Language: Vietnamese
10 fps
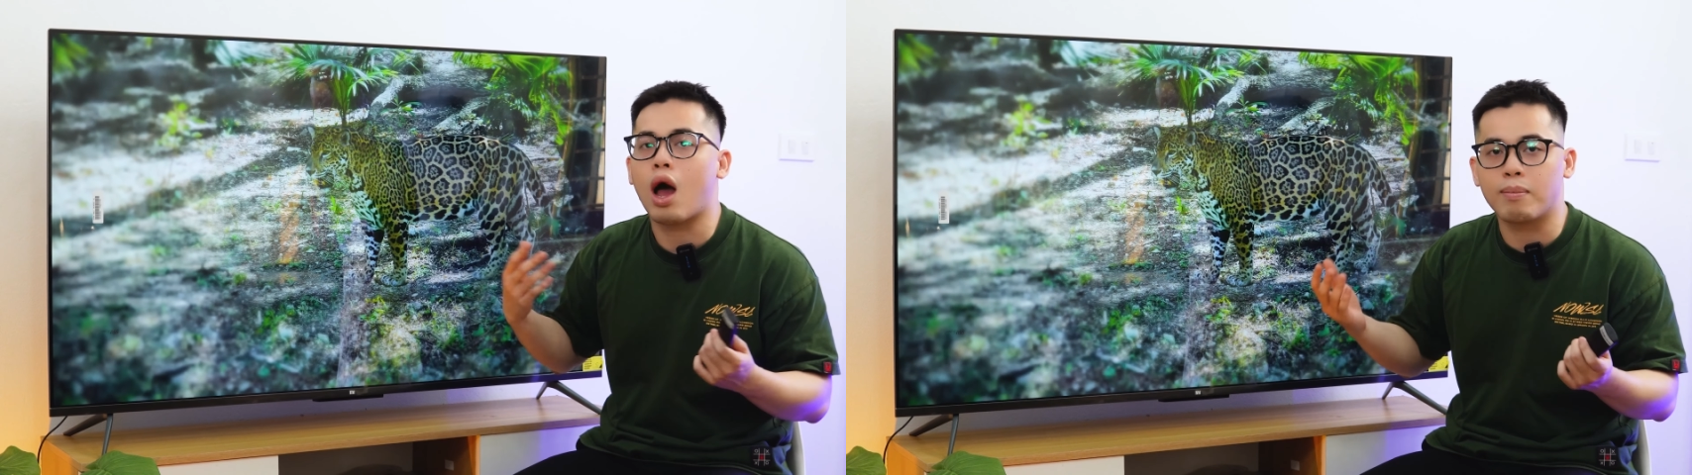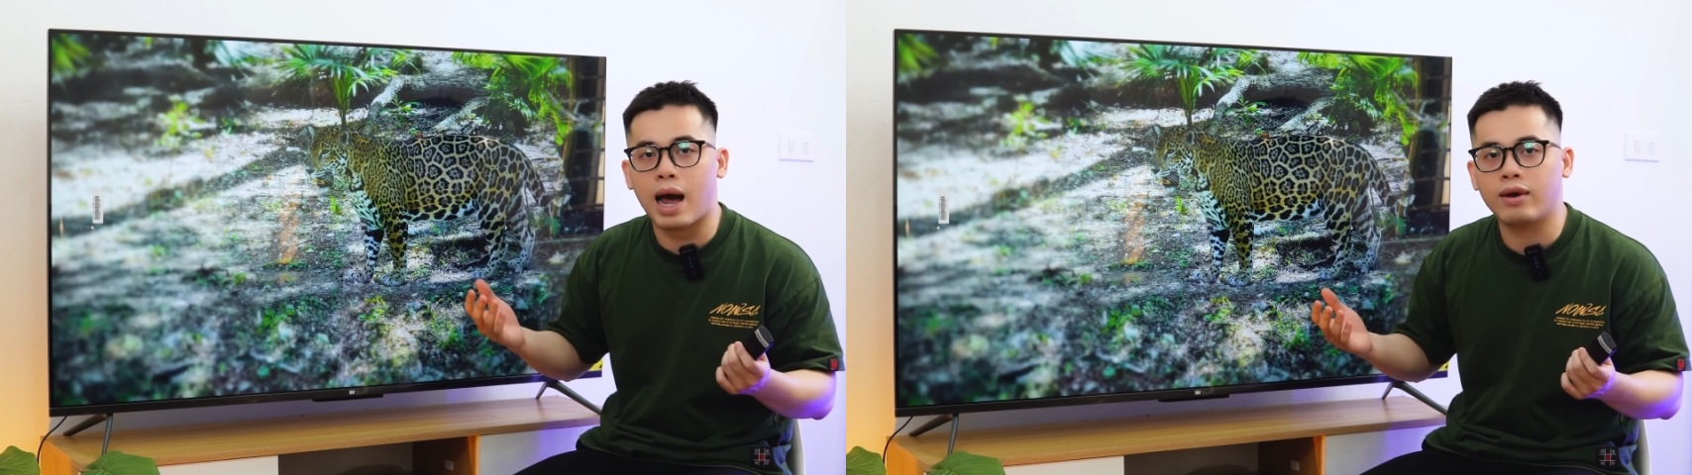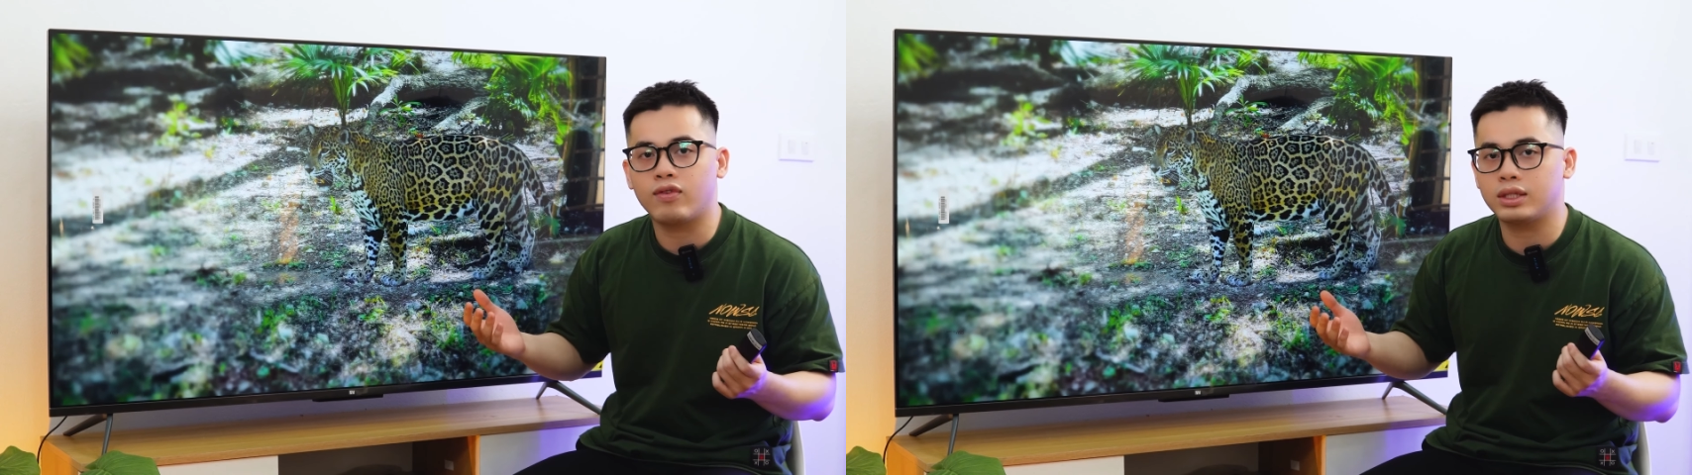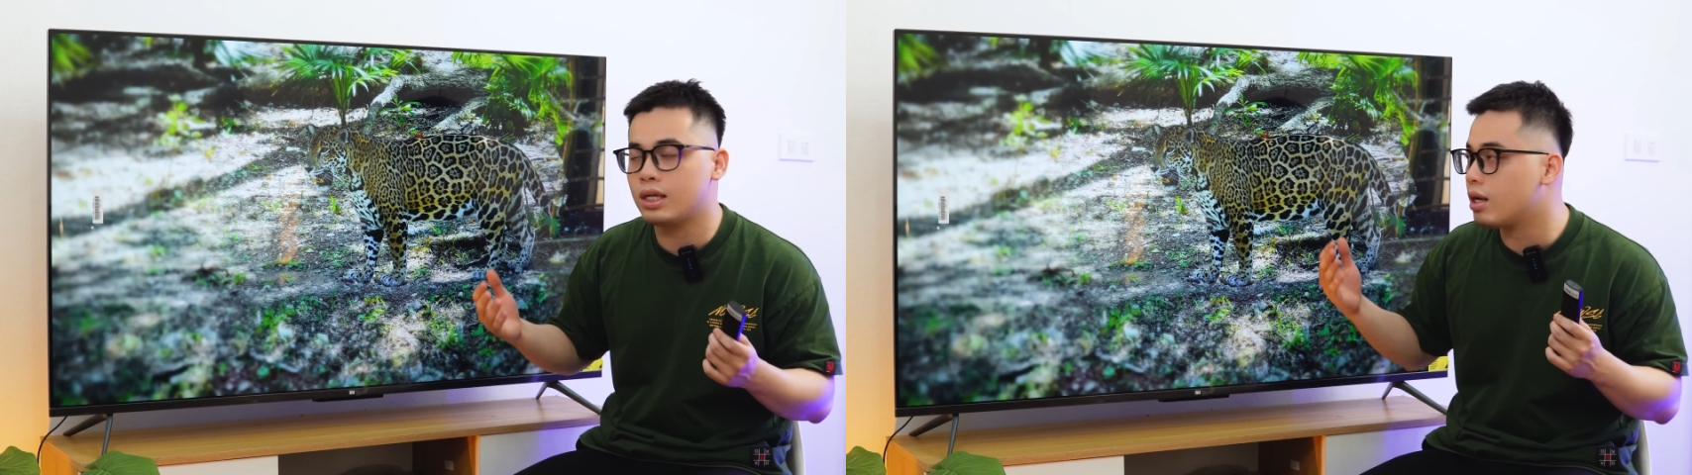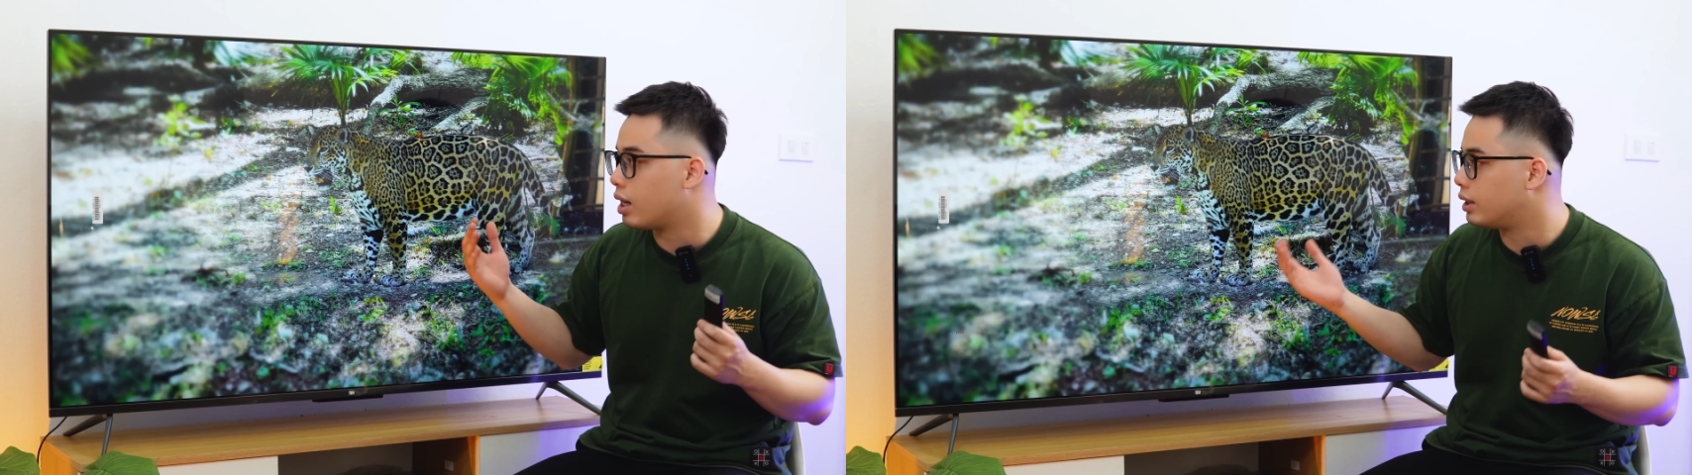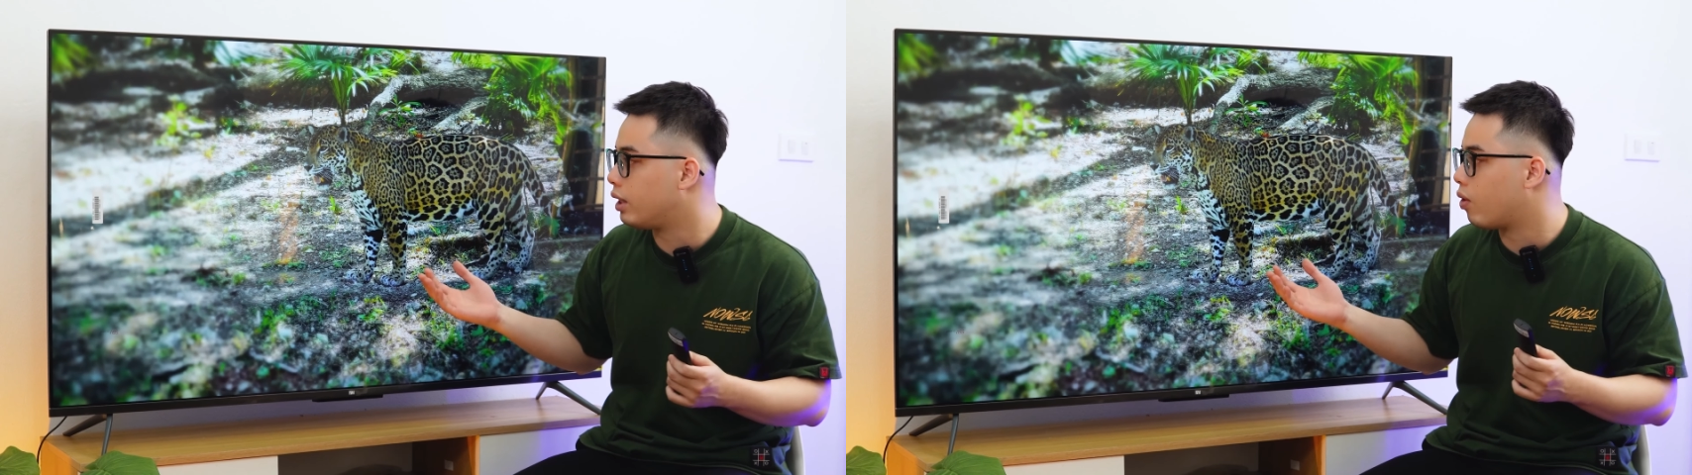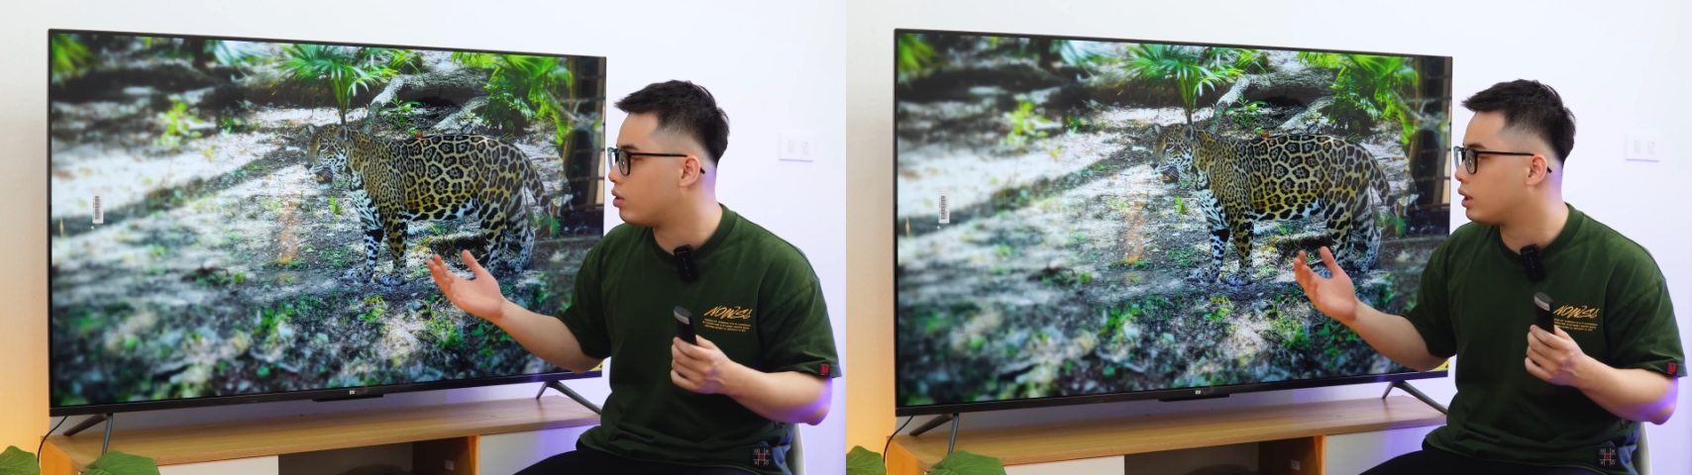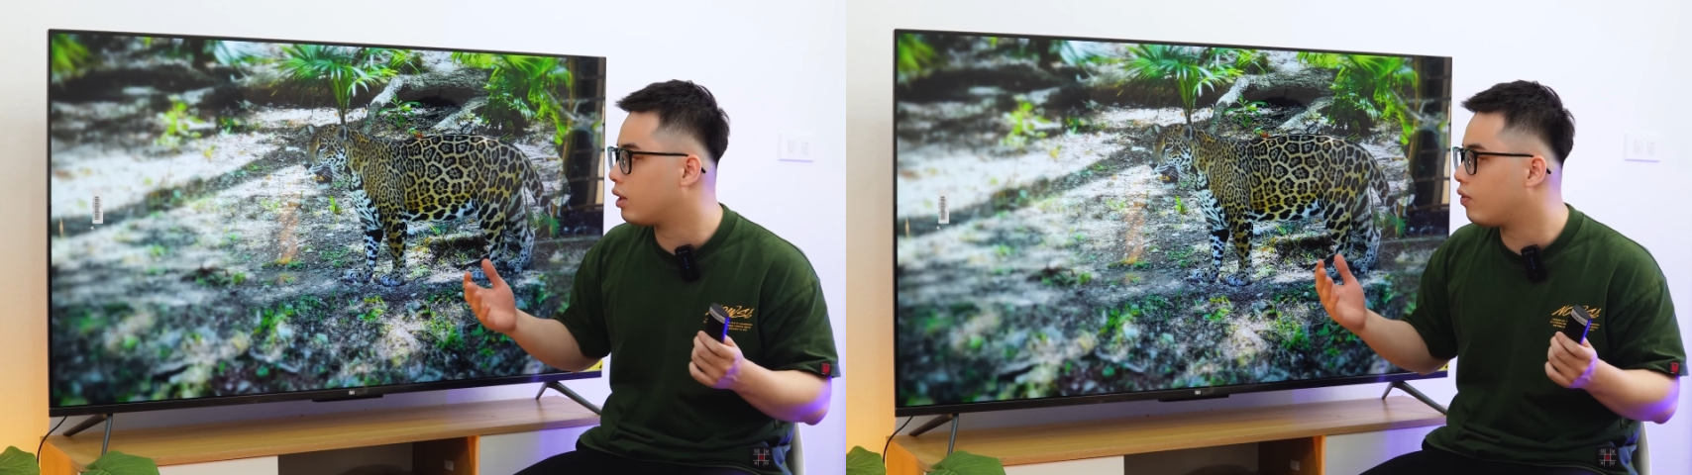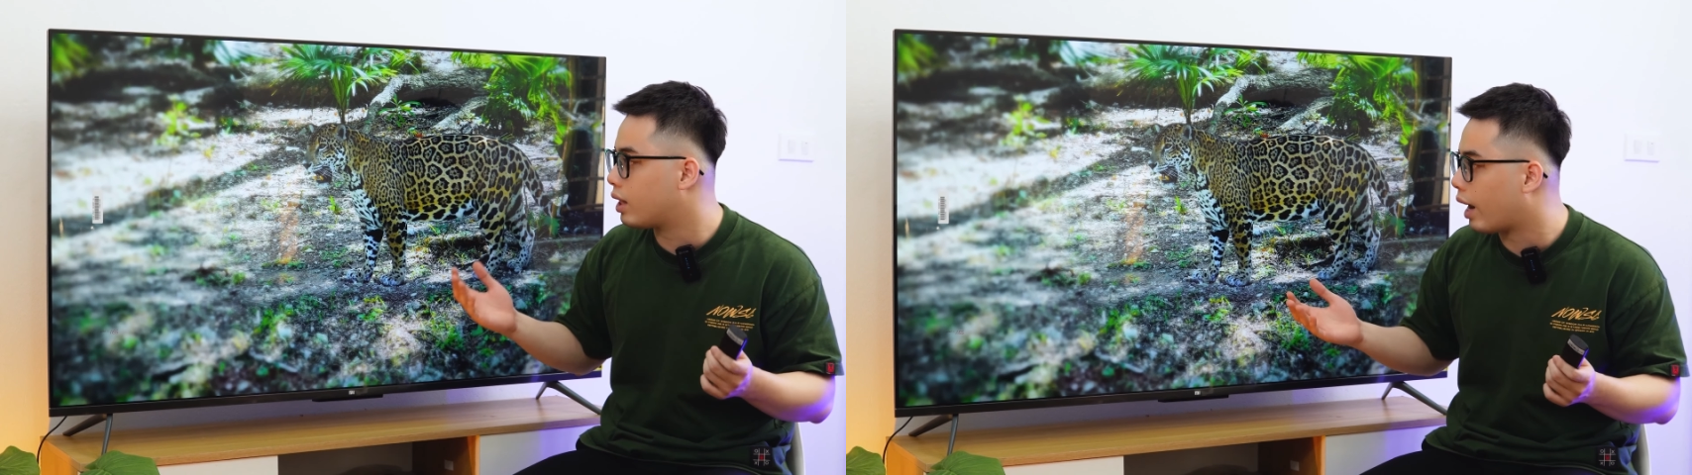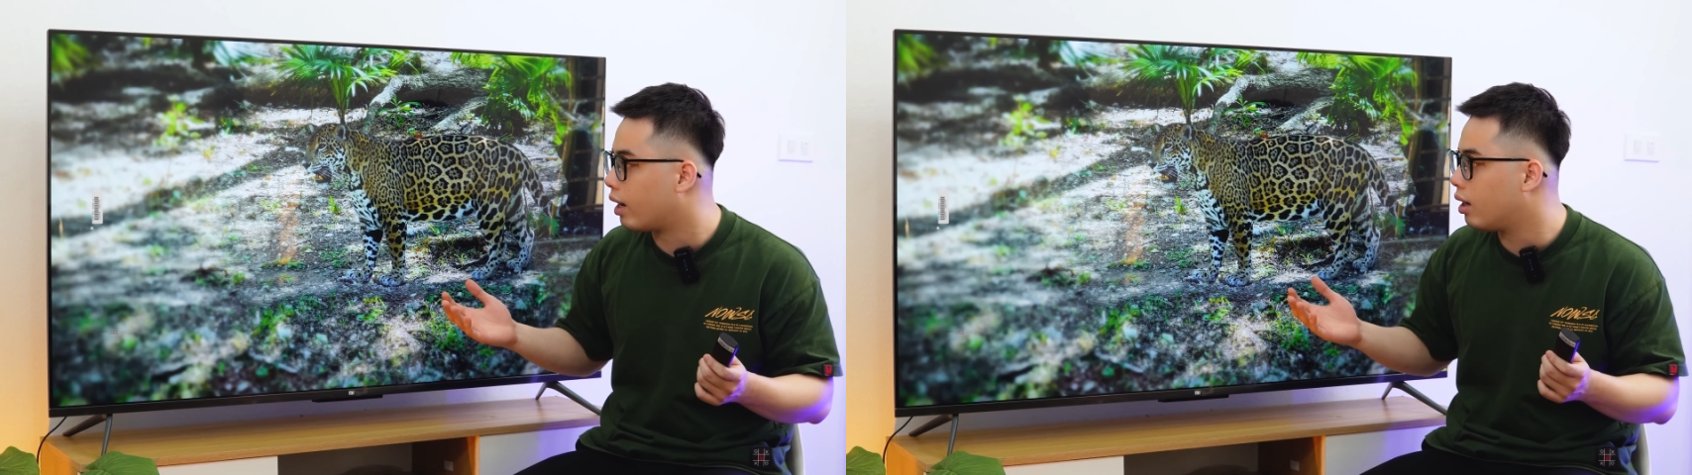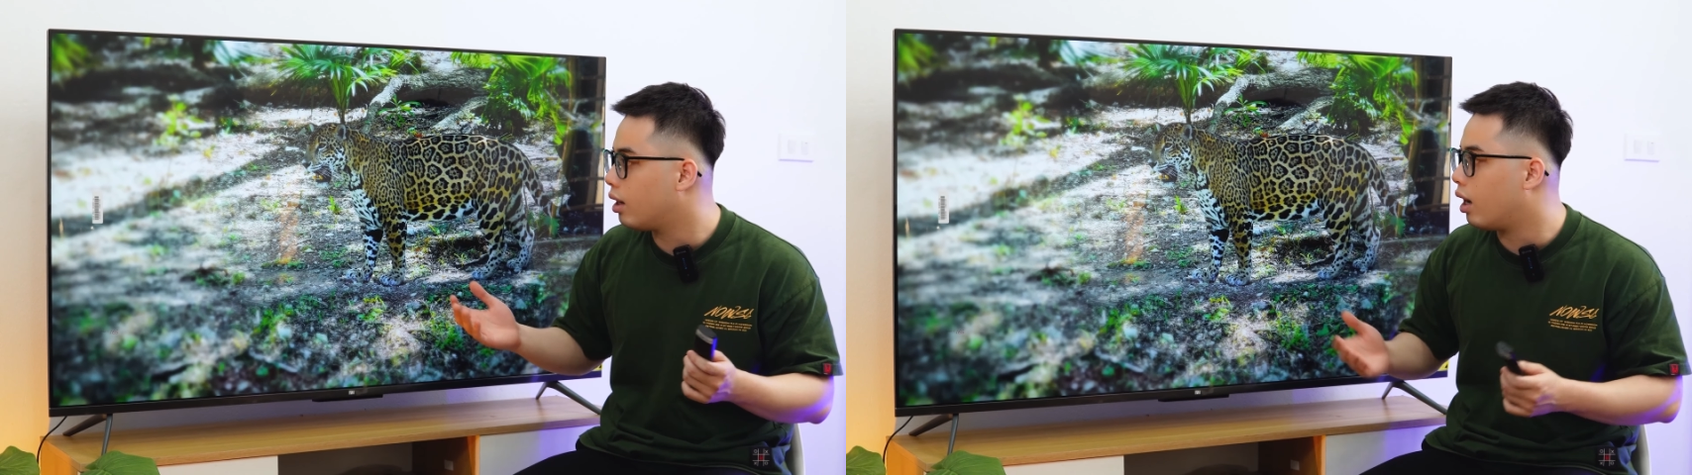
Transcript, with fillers: thỏa mãn với cái chất lượng hiển thị của chiếc TV này.